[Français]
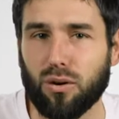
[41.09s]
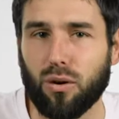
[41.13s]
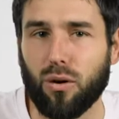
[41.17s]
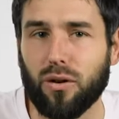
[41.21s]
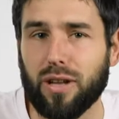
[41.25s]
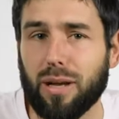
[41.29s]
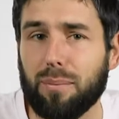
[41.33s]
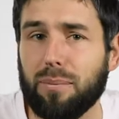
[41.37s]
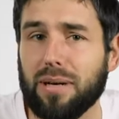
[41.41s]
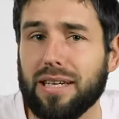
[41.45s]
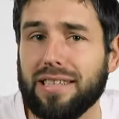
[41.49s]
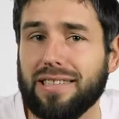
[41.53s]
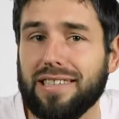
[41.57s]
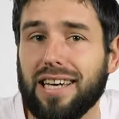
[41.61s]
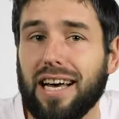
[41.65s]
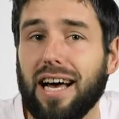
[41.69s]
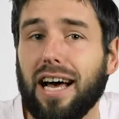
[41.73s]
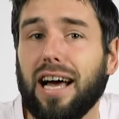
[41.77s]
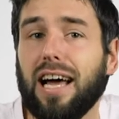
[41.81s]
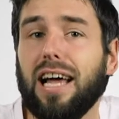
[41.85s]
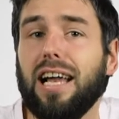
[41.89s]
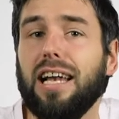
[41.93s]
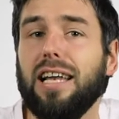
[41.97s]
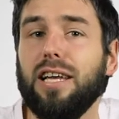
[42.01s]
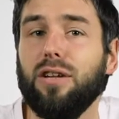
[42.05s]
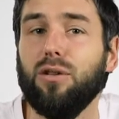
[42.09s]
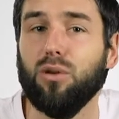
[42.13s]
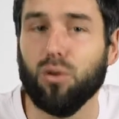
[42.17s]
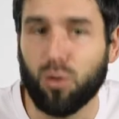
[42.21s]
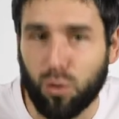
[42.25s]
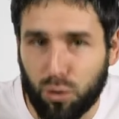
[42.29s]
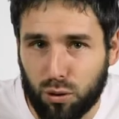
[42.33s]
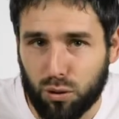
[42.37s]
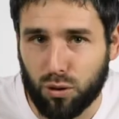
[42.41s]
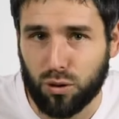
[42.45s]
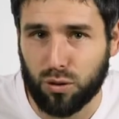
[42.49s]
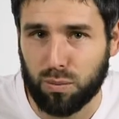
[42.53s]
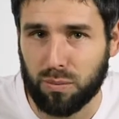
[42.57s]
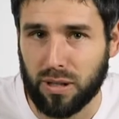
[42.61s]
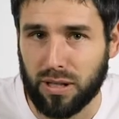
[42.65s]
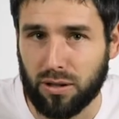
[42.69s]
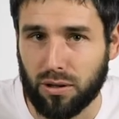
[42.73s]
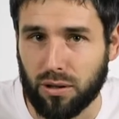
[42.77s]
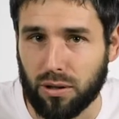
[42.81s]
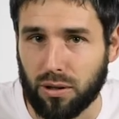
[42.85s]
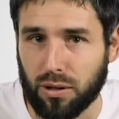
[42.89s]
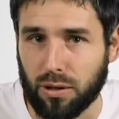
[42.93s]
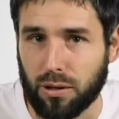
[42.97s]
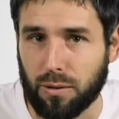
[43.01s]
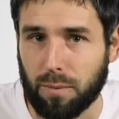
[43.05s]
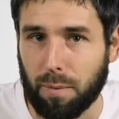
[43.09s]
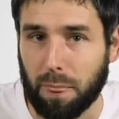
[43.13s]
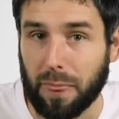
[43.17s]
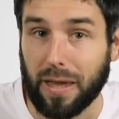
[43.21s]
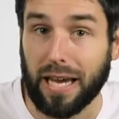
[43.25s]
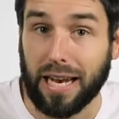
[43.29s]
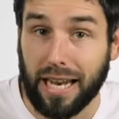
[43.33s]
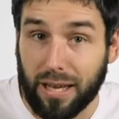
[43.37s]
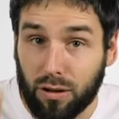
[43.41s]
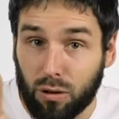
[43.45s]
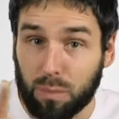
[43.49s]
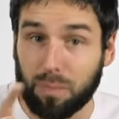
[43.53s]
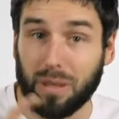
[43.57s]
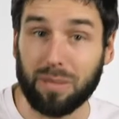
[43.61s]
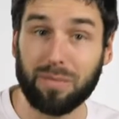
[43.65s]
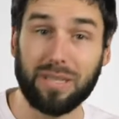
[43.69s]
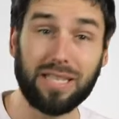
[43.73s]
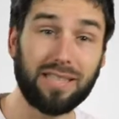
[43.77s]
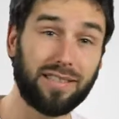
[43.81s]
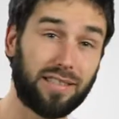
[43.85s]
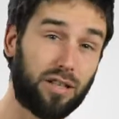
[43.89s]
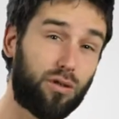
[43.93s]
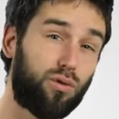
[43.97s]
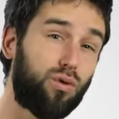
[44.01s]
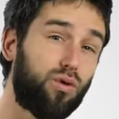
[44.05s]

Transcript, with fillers: On appelle ça les neurotransmetteurs. Et la dopamine, c'est